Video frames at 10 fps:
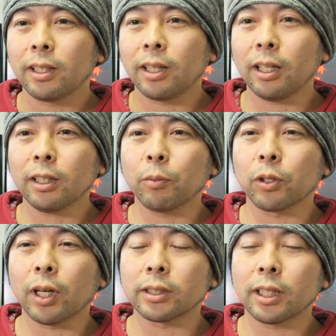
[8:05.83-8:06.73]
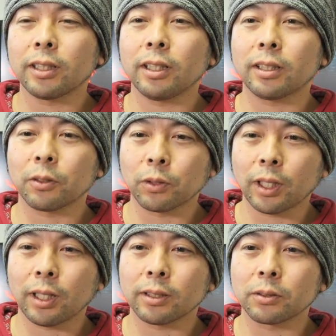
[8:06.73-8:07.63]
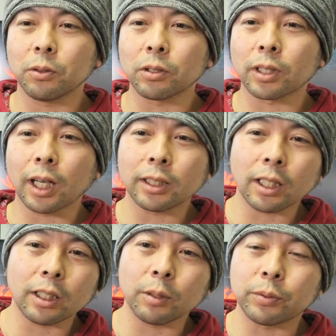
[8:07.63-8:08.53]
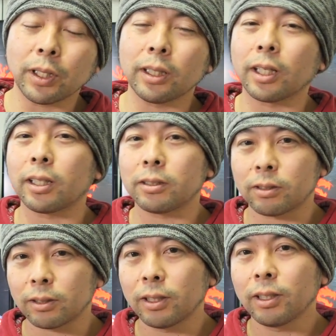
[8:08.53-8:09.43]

えー、変なもの挟んでいたので、すごく快適にプレイできず、